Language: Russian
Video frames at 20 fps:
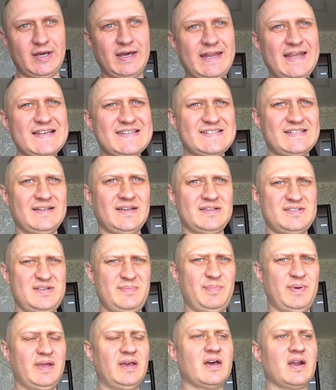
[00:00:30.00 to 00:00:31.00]
кресло,
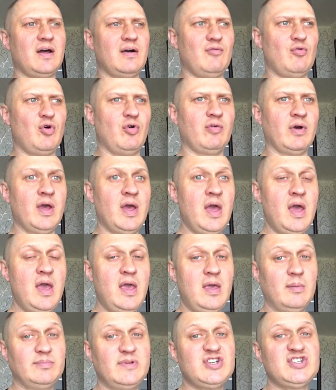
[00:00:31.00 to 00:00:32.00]
типа игрового.
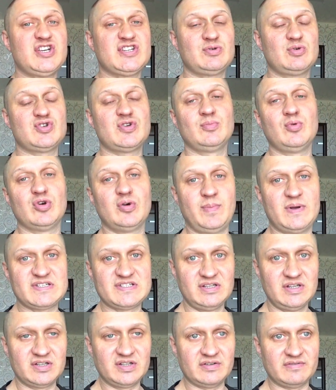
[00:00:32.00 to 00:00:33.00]
Мне сейчас очень много
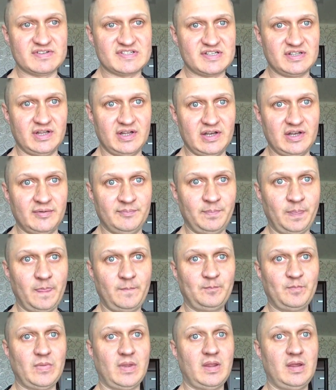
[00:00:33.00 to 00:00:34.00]
посылок на насылали.
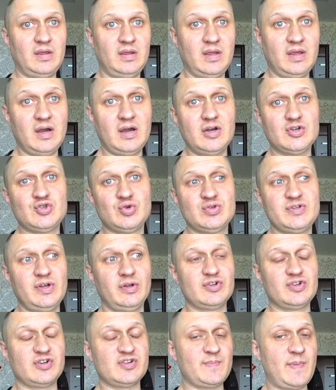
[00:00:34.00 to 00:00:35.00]
Я хочу
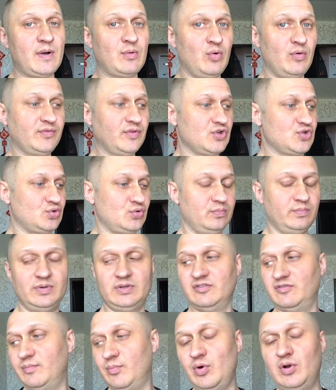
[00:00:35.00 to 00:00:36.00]
делать распаковки, чтобы
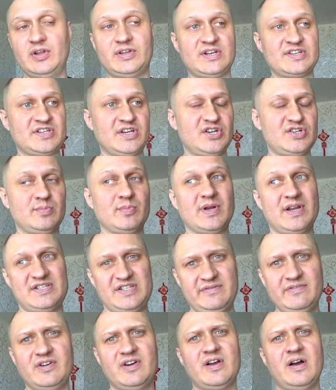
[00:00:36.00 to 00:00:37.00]
было в более, так скажем,
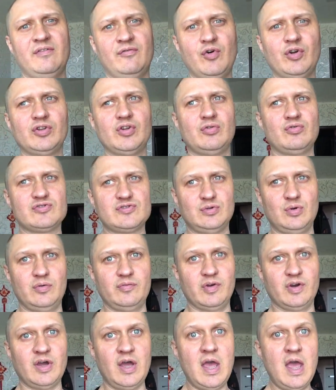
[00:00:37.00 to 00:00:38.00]
красивых и комфортных
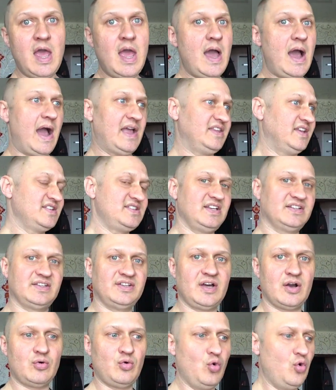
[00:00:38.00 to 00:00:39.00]
условиях, а не где-то
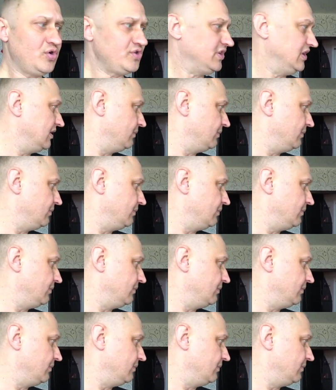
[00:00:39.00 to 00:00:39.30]
на кухне,